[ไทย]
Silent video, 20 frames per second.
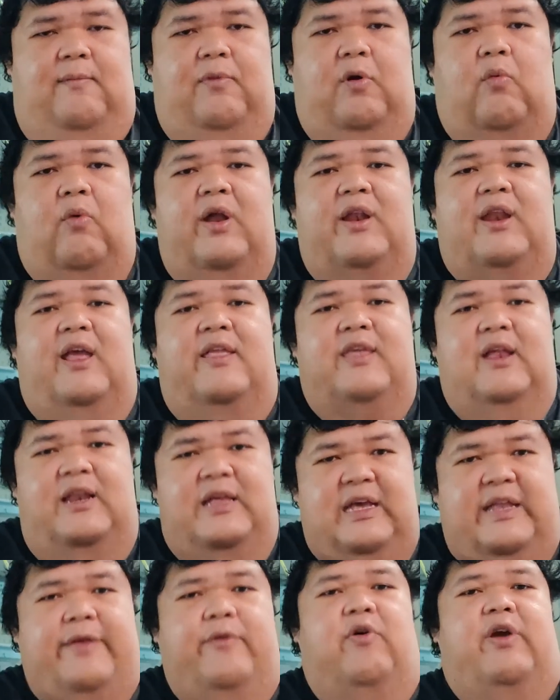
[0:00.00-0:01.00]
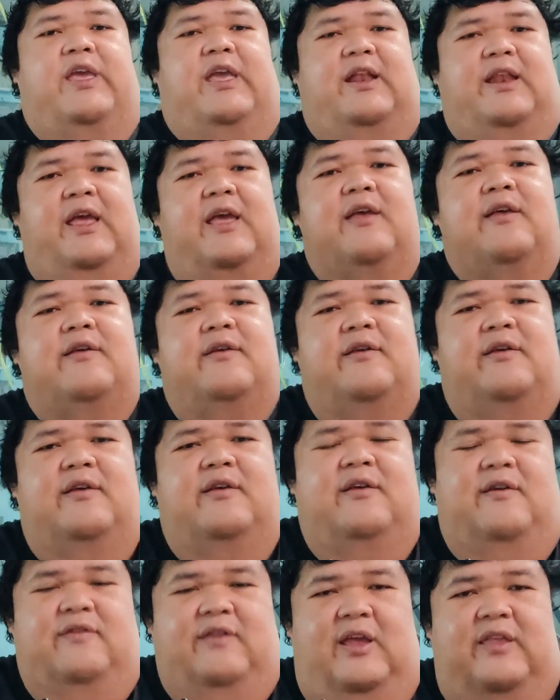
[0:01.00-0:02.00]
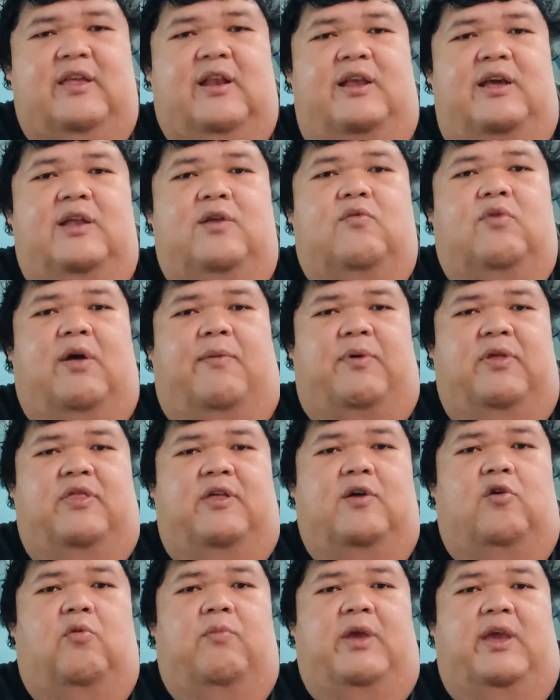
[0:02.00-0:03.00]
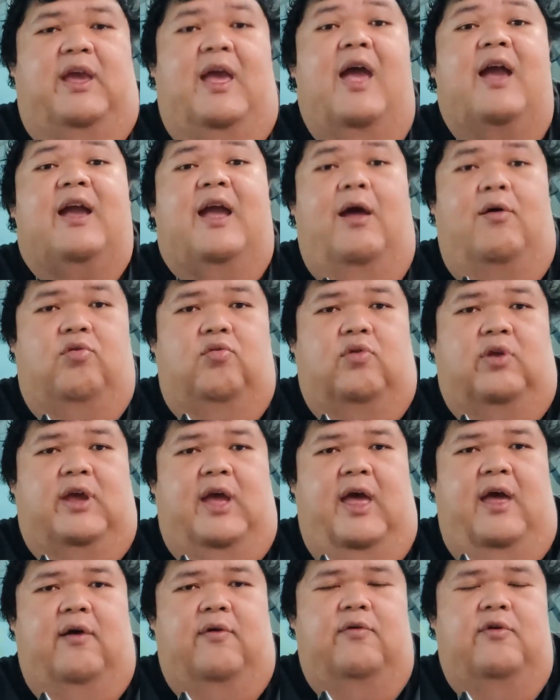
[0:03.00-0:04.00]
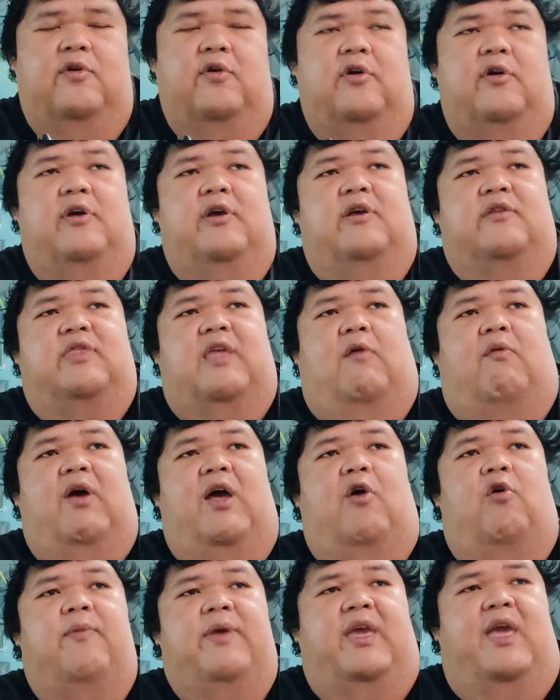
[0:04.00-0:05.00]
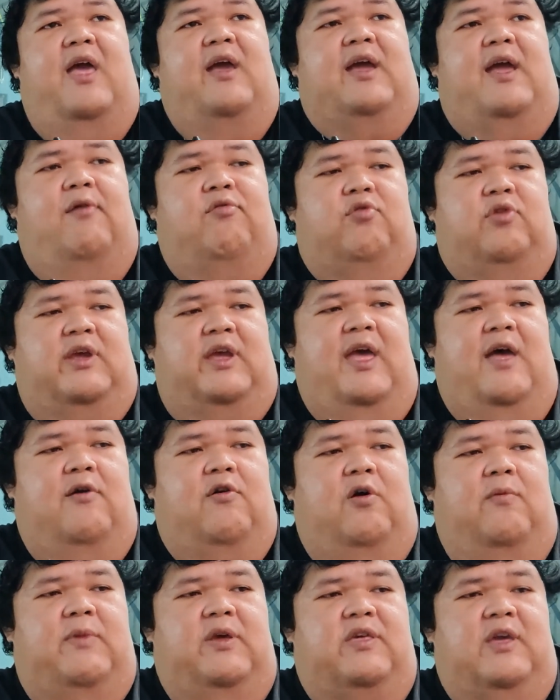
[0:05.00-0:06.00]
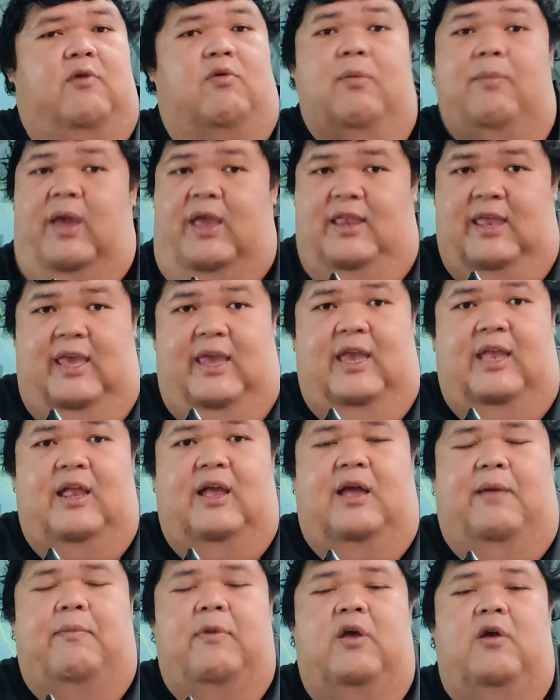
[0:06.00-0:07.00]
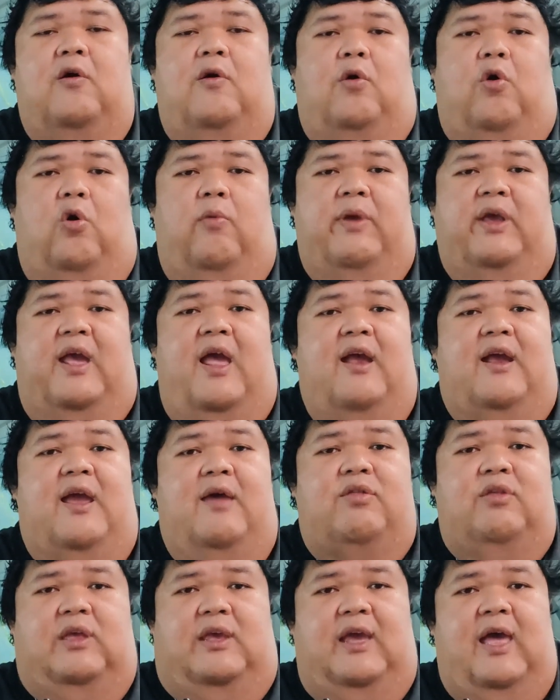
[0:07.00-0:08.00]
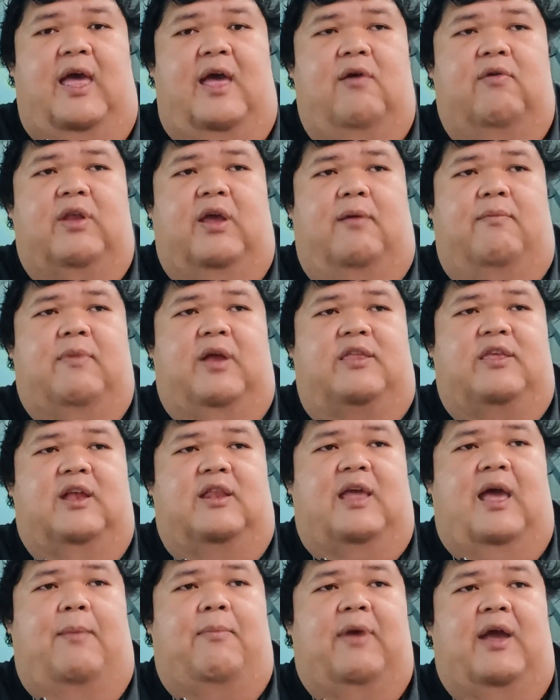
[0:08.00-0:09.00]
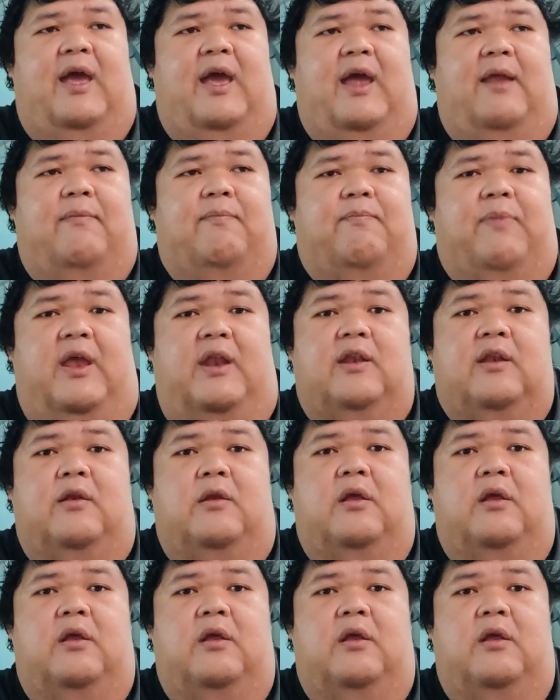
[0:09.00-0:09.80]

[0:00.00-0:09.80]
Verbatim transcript: ผมว่าน่าจะลื่นกว่าอีกนะน่าจะลื่นกว่าไปซื้อโอเมก้า909แต่ว่าโอเมก้า909ก็ไม่ใช่ว่าไม่ดีนะครับโอเมก้า909เนี่ยมันจะทำงานเป็น